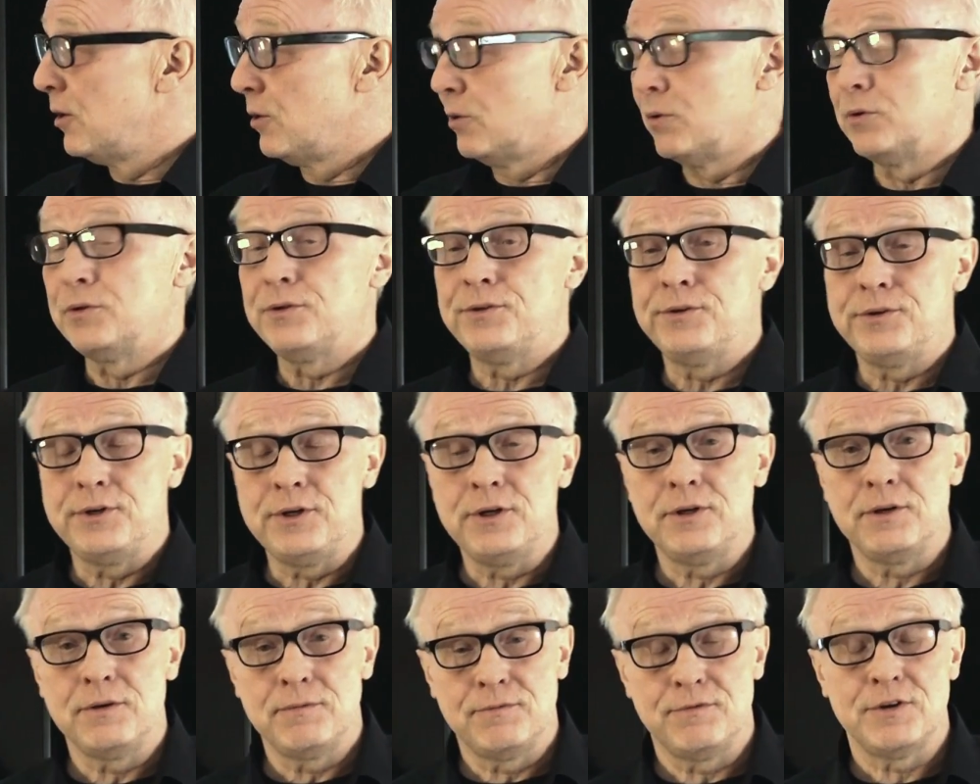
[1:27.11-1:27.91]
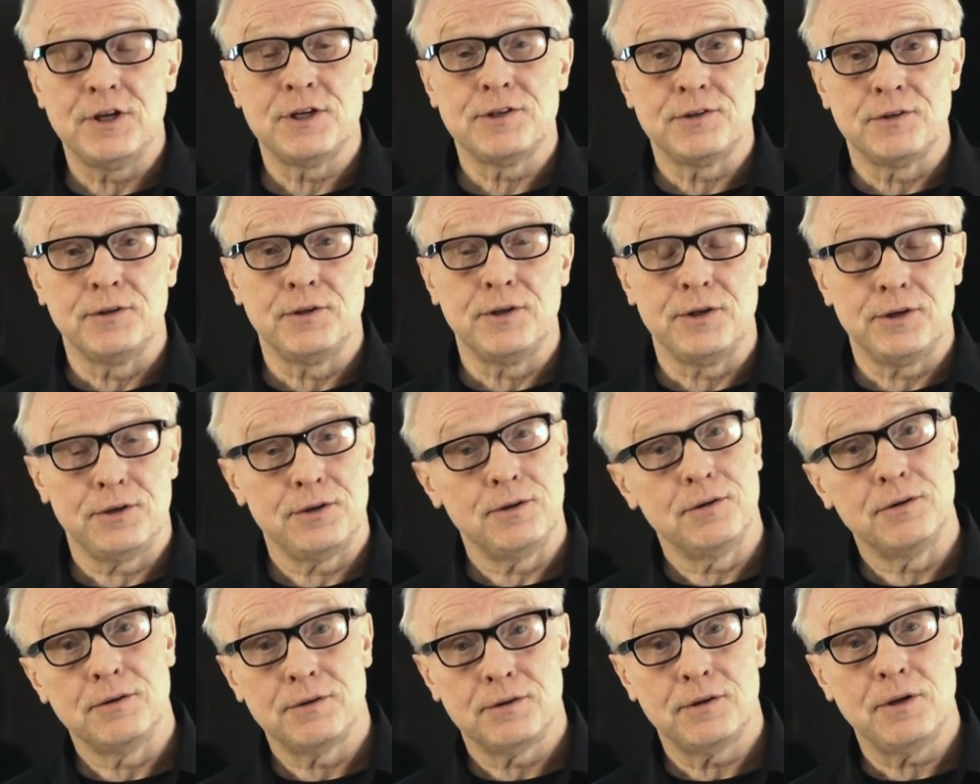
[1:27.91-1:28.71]
und sie dienen im
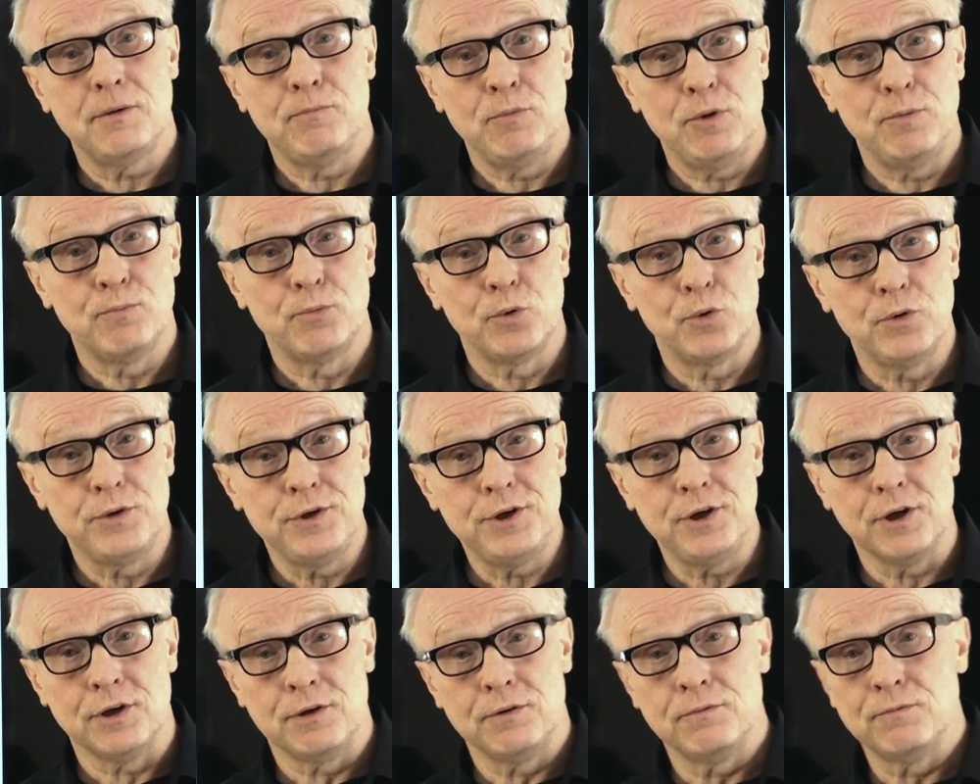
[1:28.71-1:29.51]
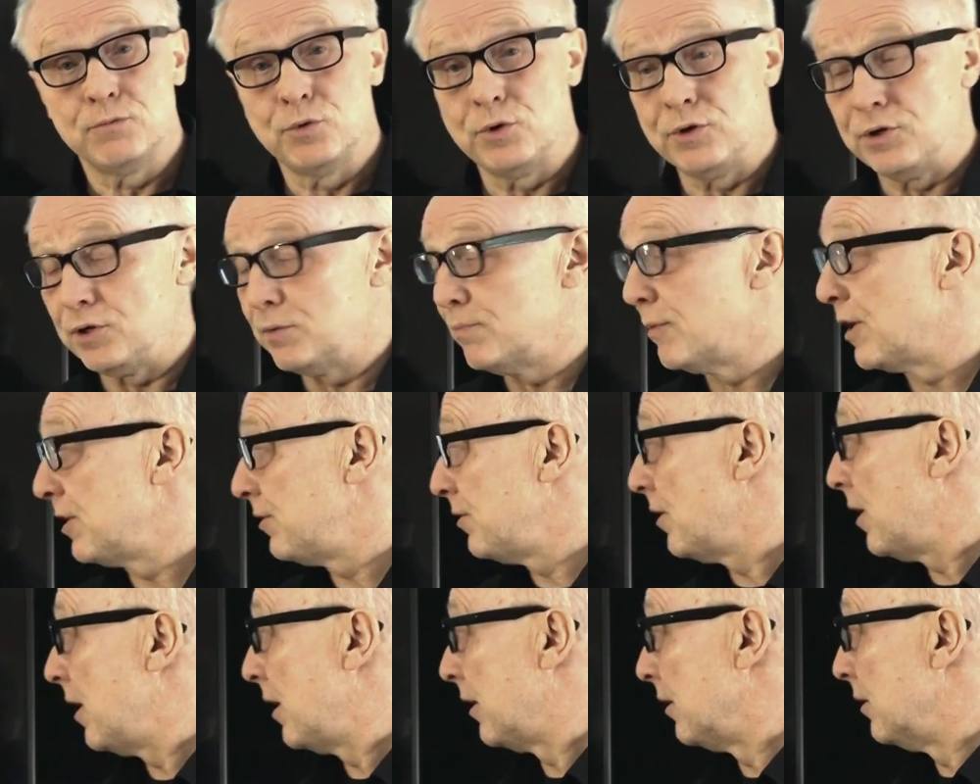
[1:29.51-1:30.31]
Wesentlichen dem Imponieren, würde ich mal
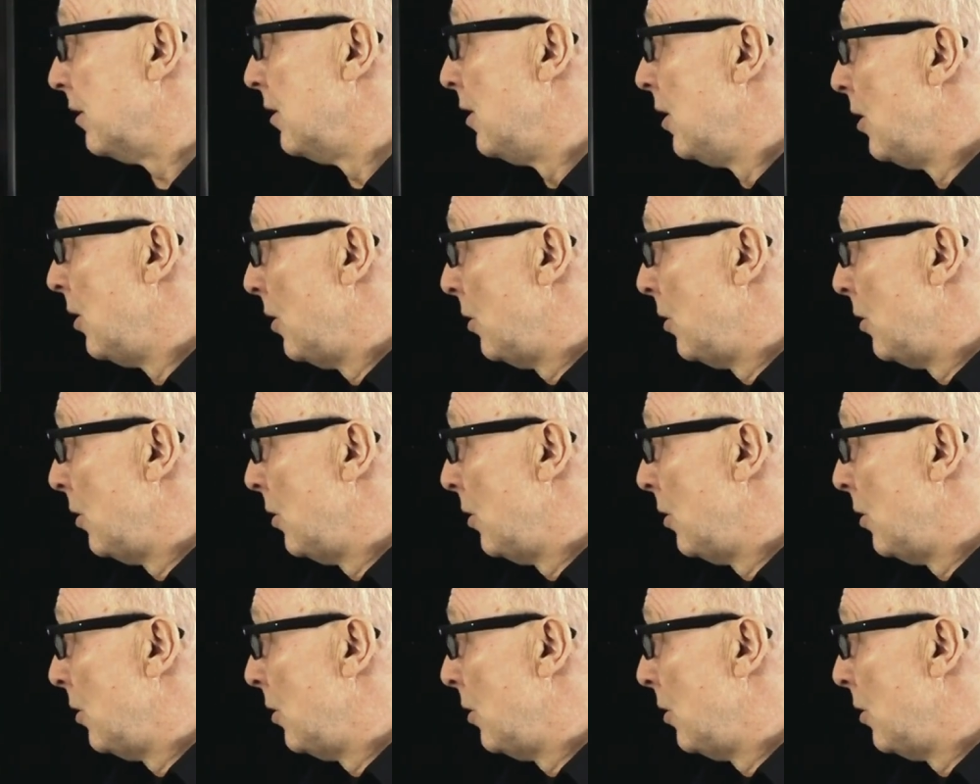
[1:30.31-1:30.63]
sagen.